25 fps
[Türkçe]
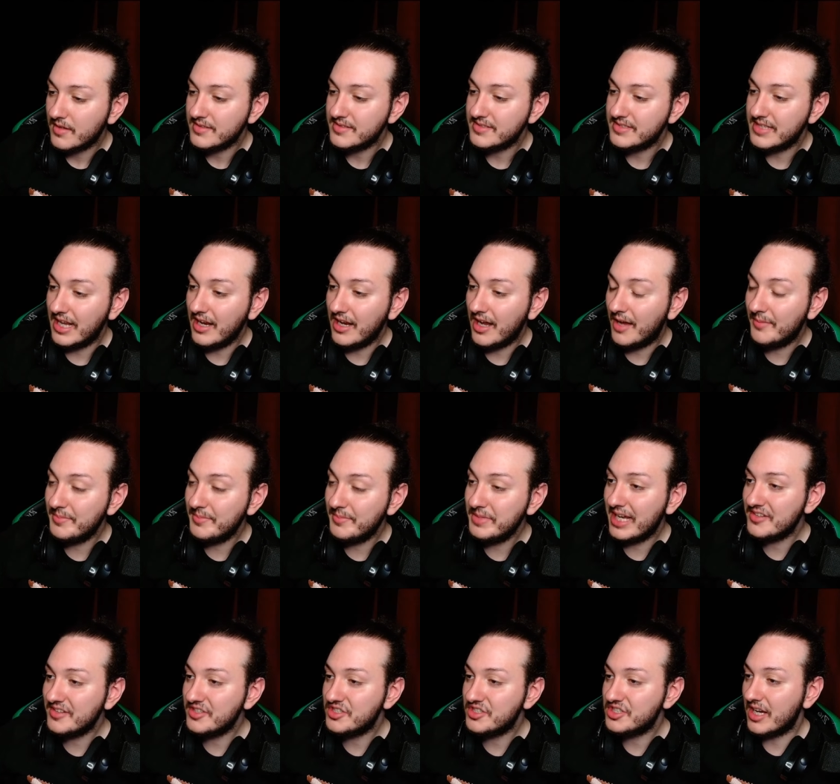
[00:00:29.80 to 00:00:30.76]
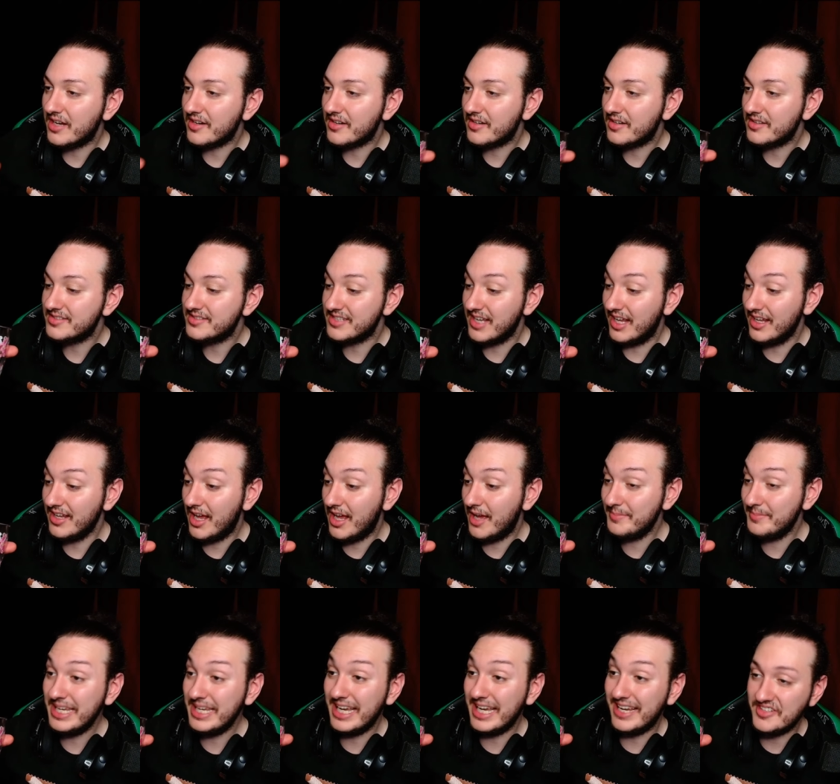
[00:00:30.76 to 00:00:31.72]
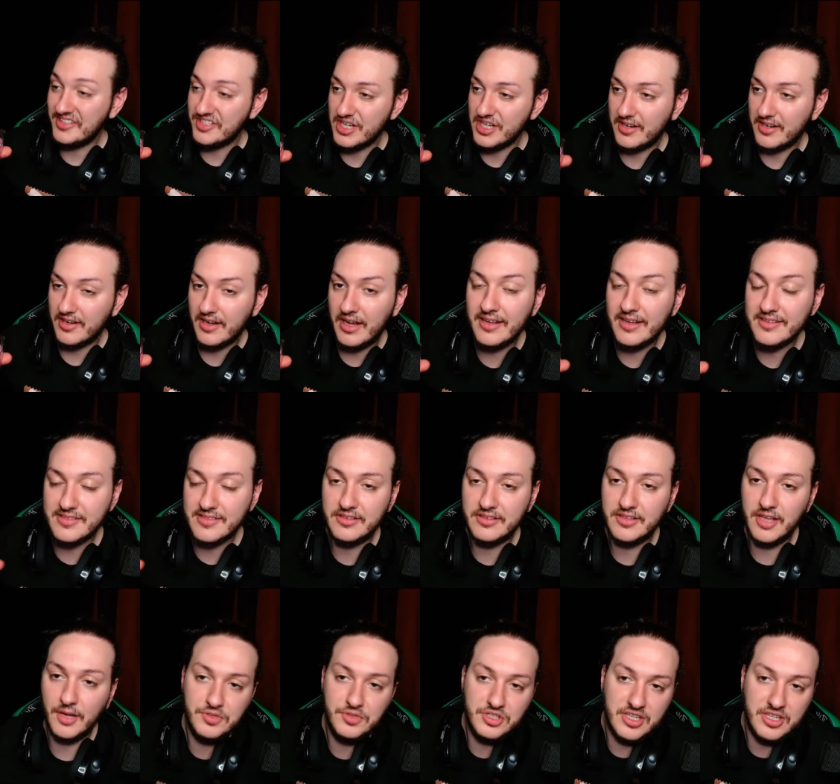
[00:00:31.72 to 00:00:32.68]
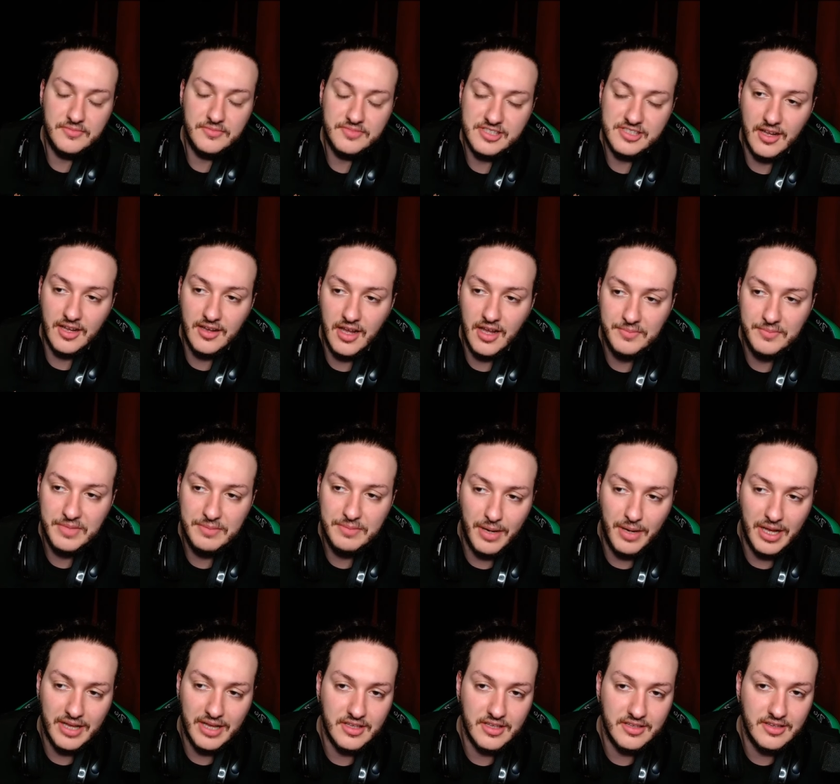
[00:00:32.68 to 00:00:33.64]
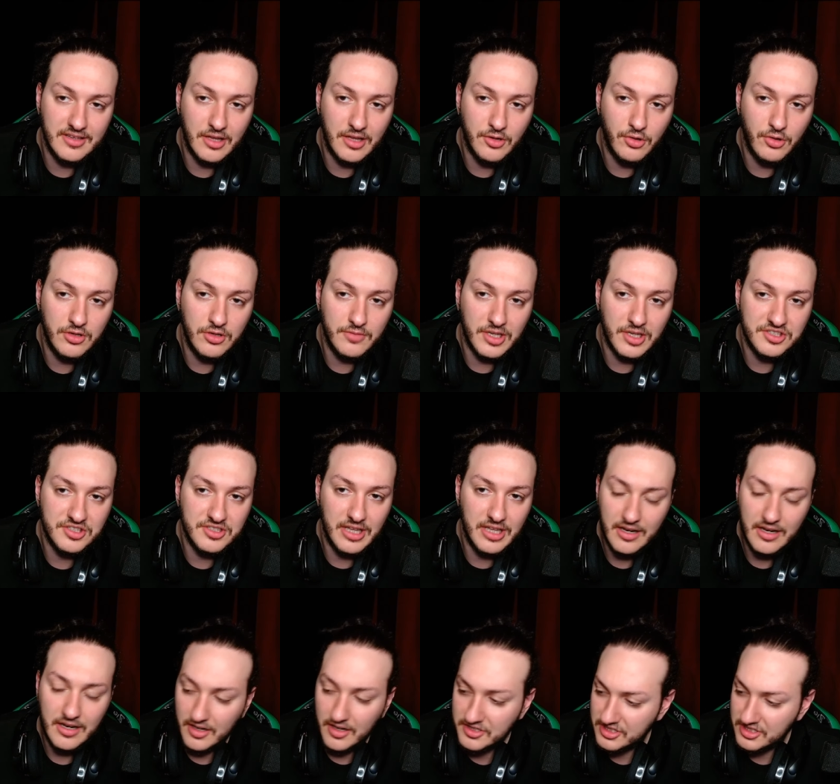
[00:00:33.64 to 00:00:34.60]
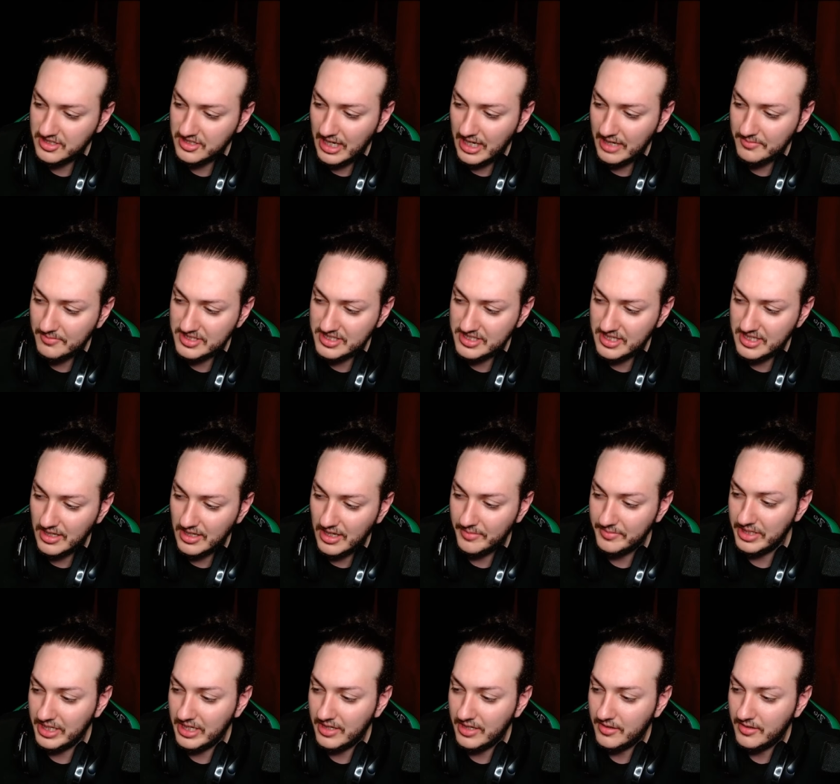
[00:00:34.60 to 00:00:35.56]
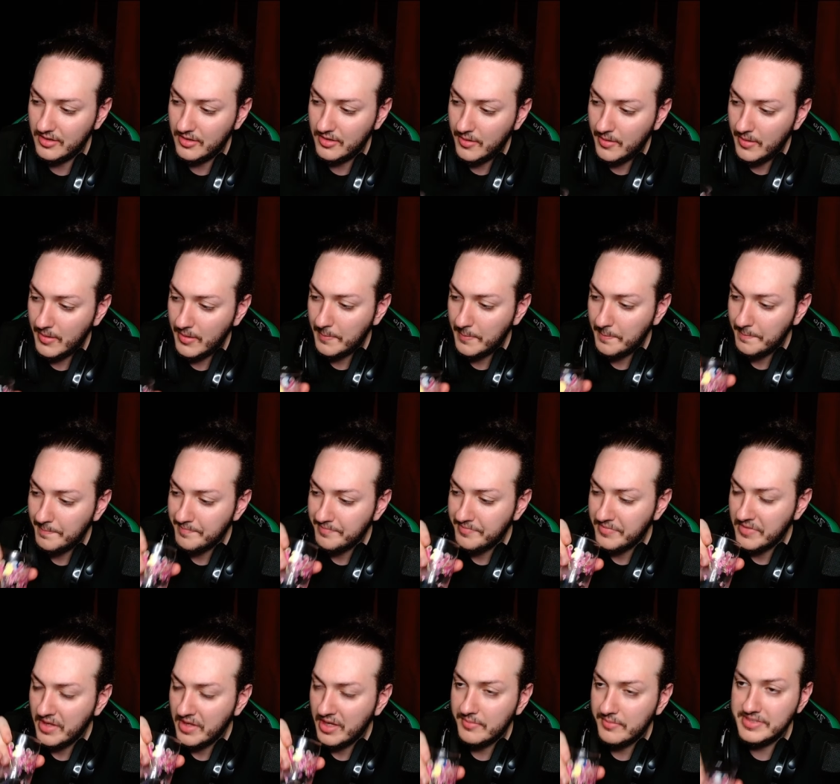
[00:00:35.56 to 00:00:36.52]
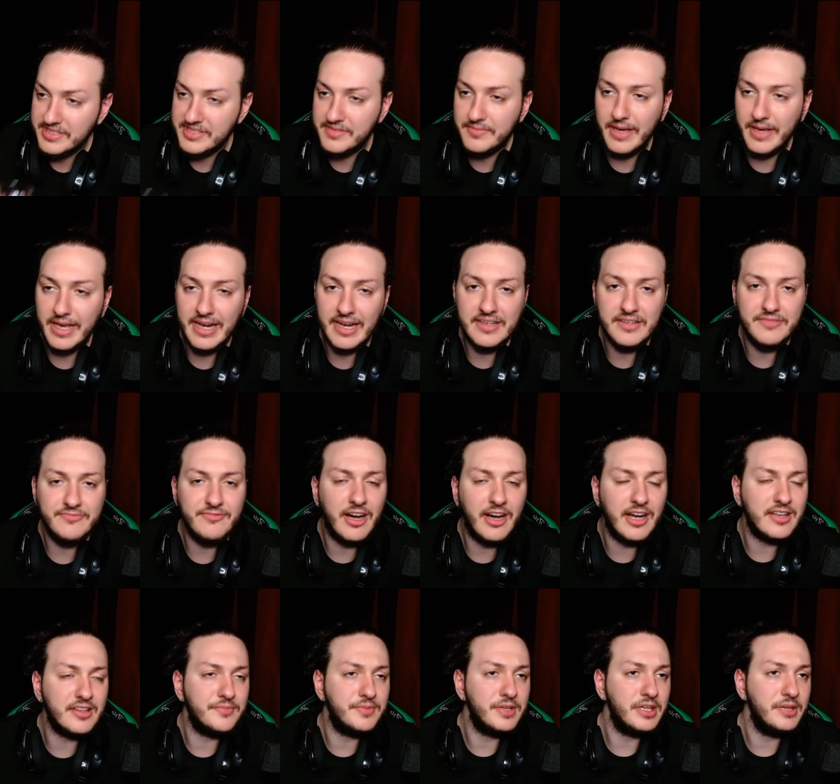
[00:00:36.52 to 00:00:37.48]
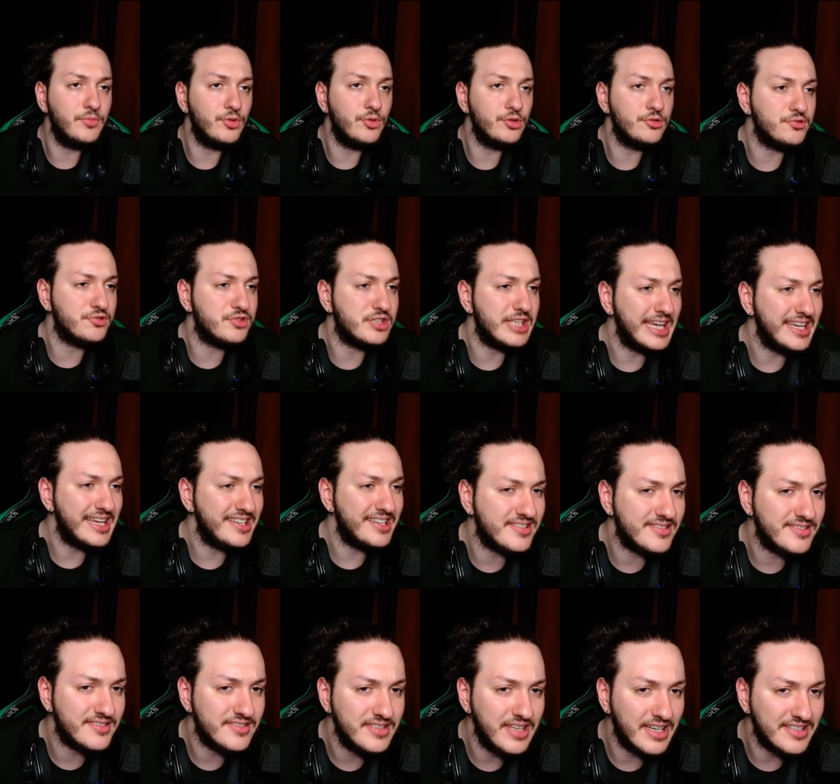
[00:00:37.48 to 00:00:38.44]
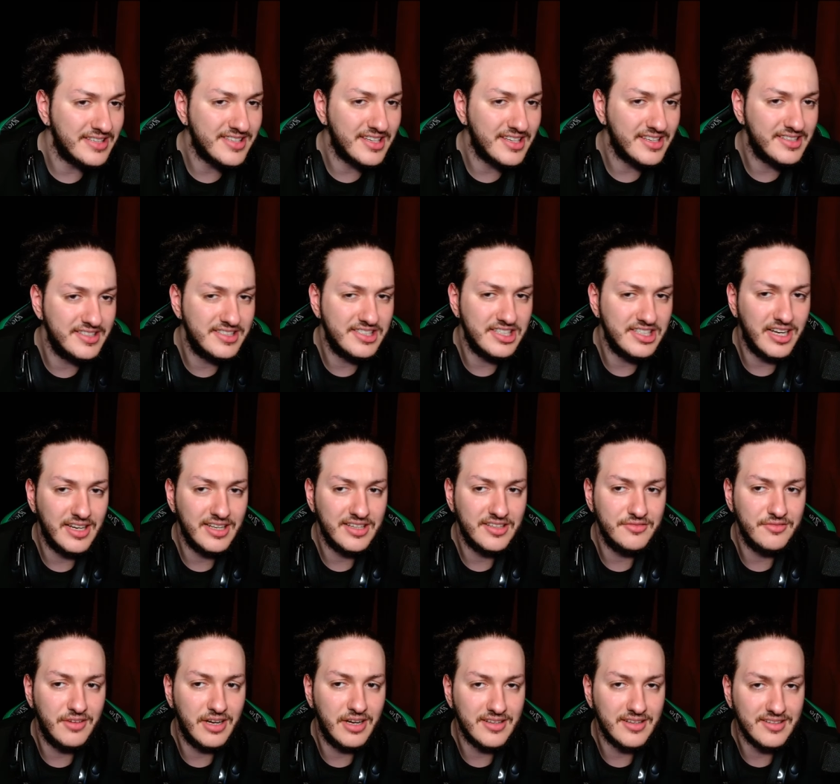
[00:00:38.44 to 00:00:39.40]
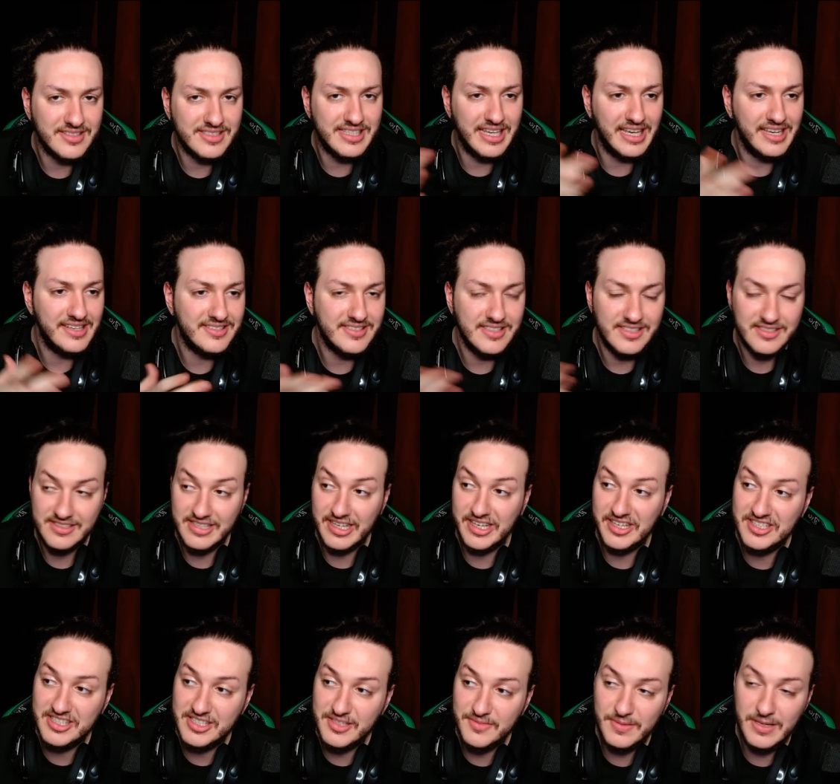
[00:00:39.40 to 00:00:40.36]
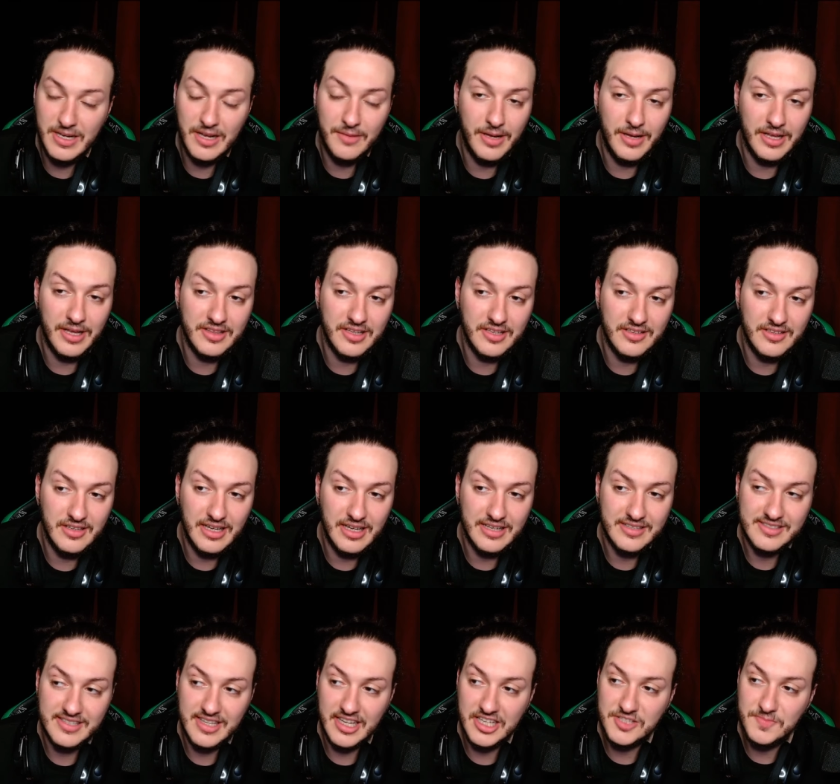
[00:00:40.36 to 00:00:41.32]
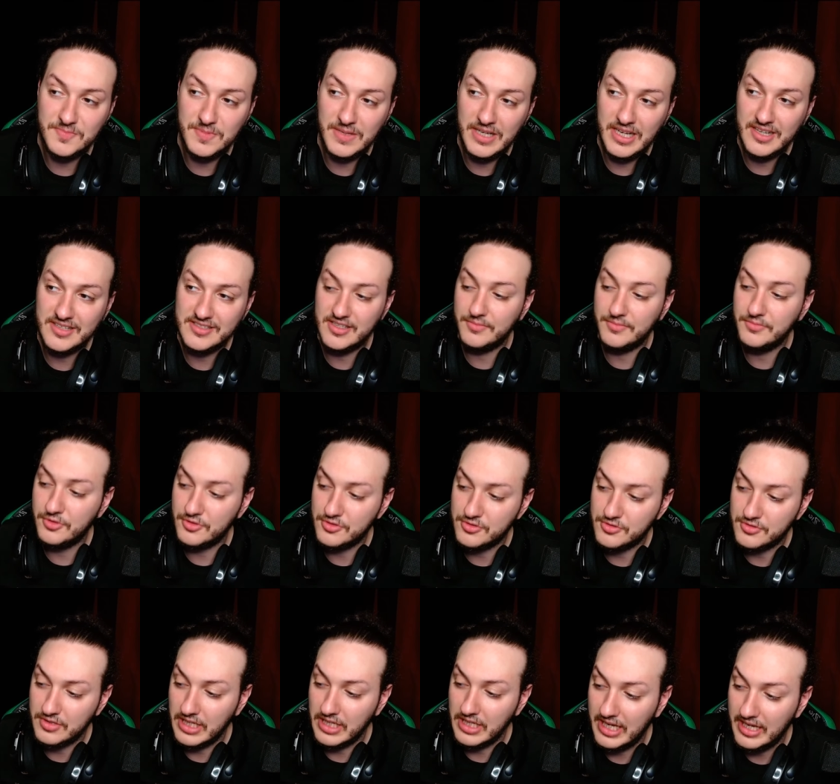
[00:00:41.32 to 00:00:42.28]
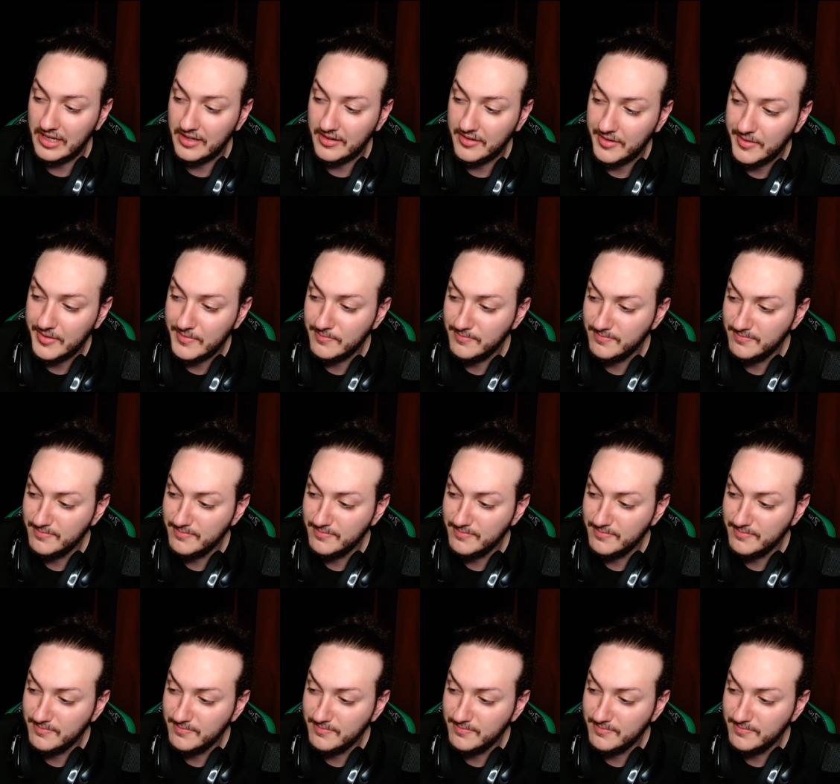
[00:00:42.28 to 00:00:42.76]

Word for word: Selami Yançar. Salami Yançar. Ha, tabii canım Salami'yi banladılar oğlum. Acılar, acırlar mı Salami'ye? Bizim Eren'in vardı bir emotu. Seks yasak işareti vardı. Seksi, seksi bile banladılar. Seks bile yazamıyorsun yani.